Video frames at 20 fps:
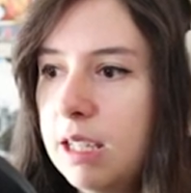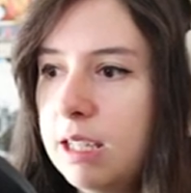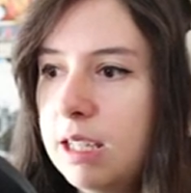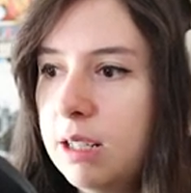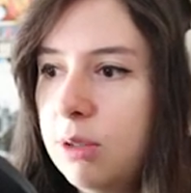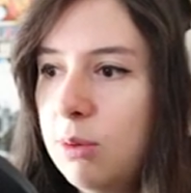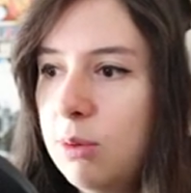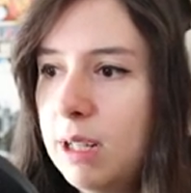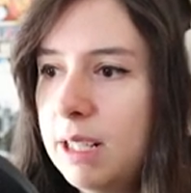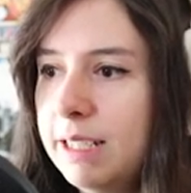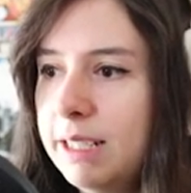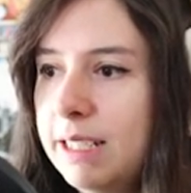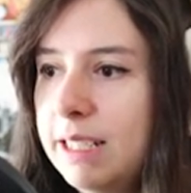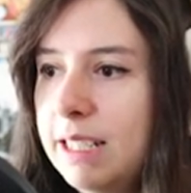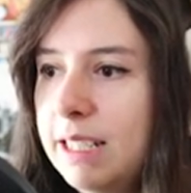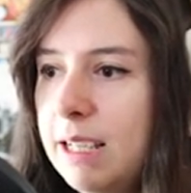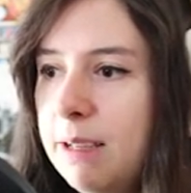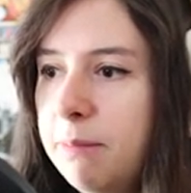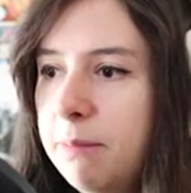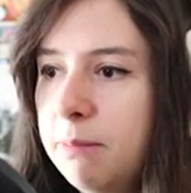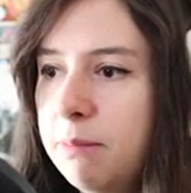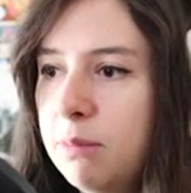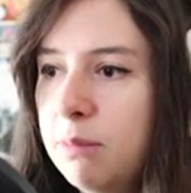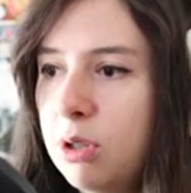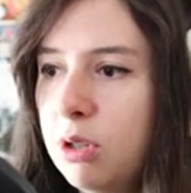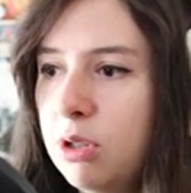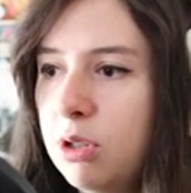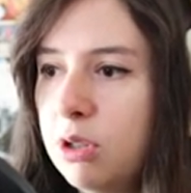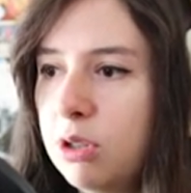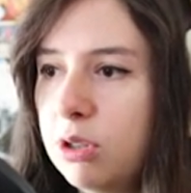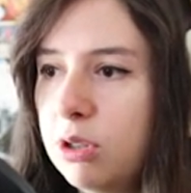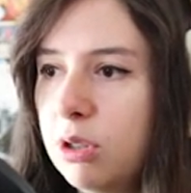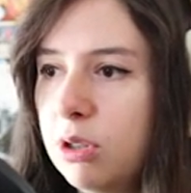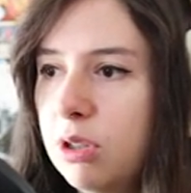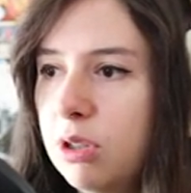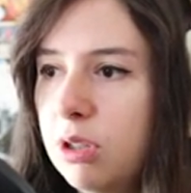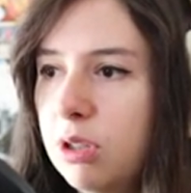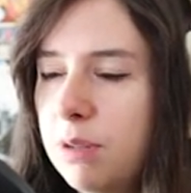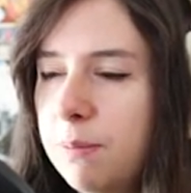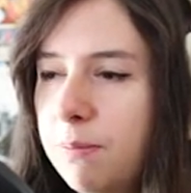In qualche
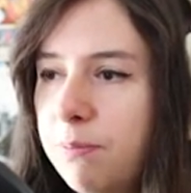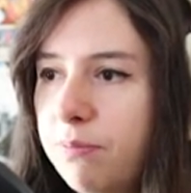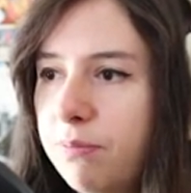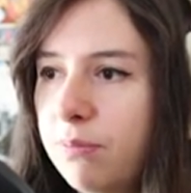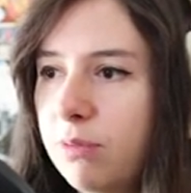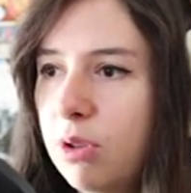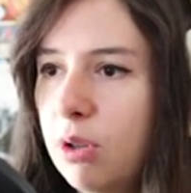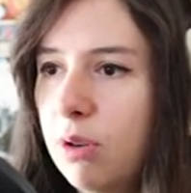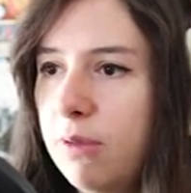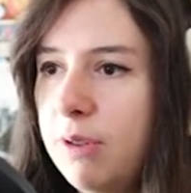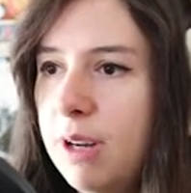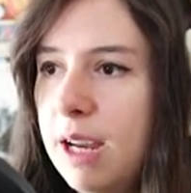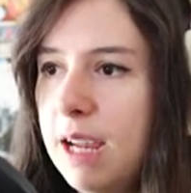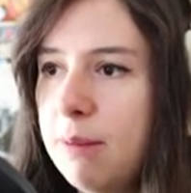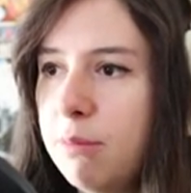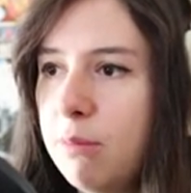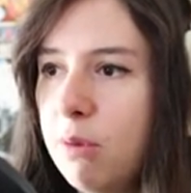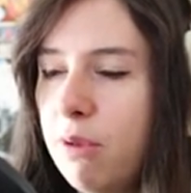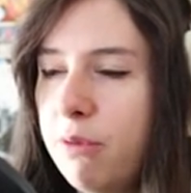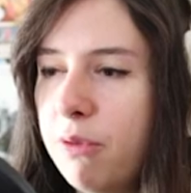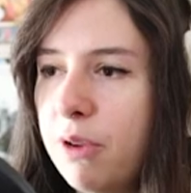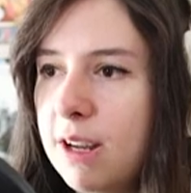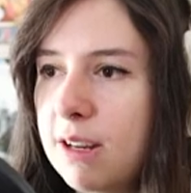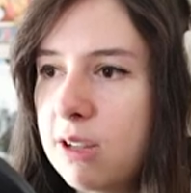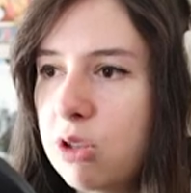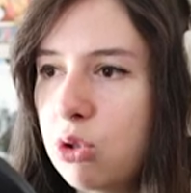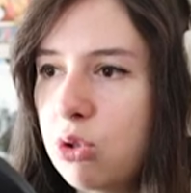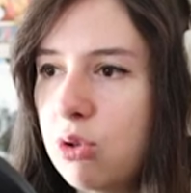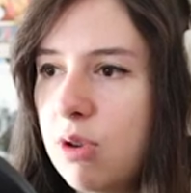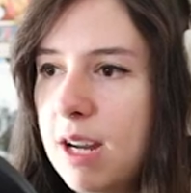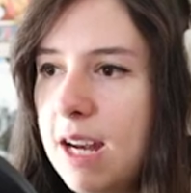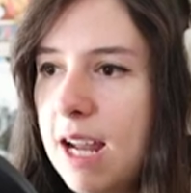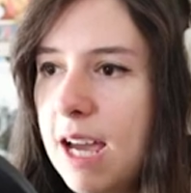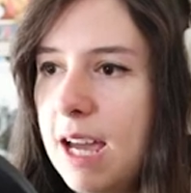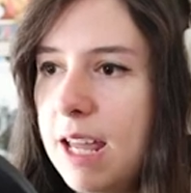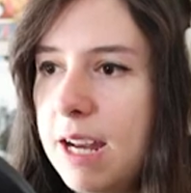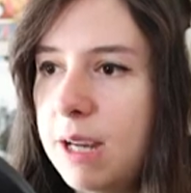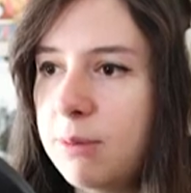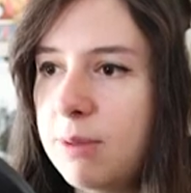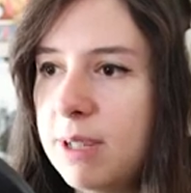modo dovremo far
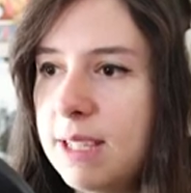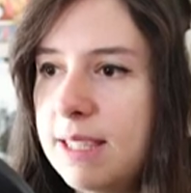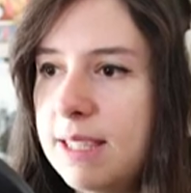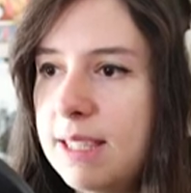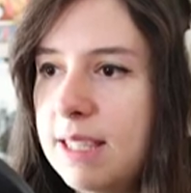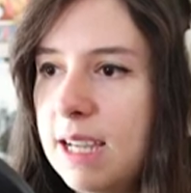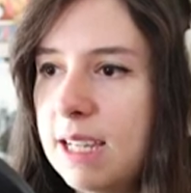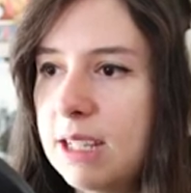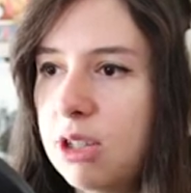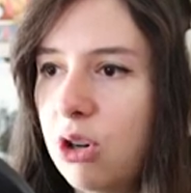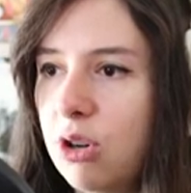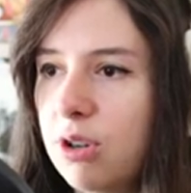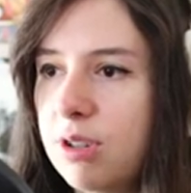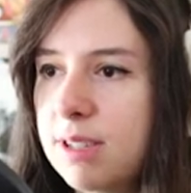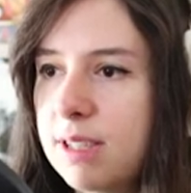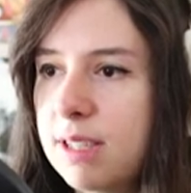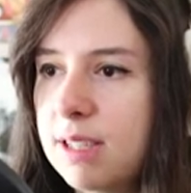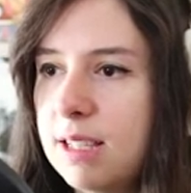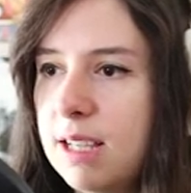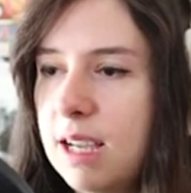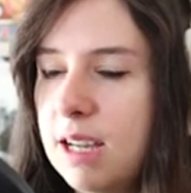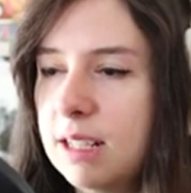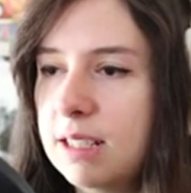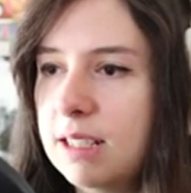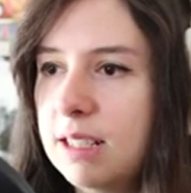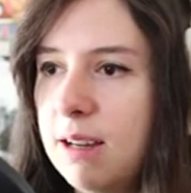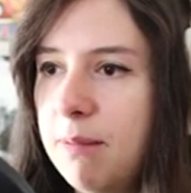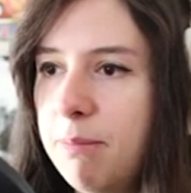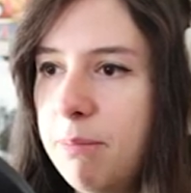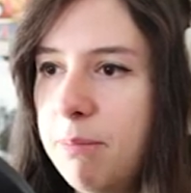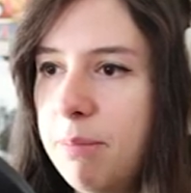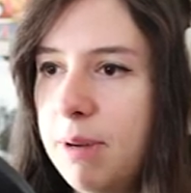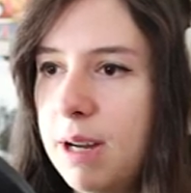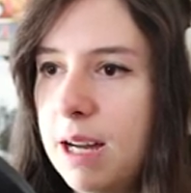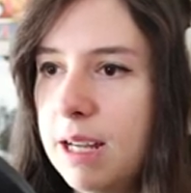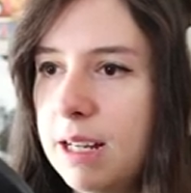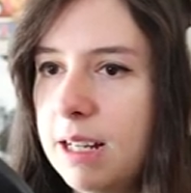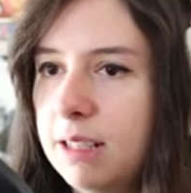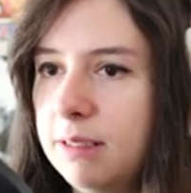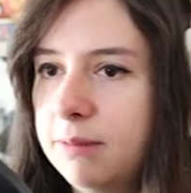suonare questa grossa
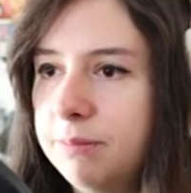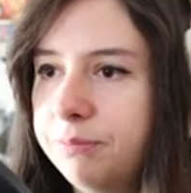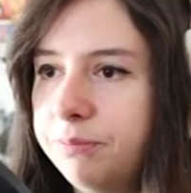campana.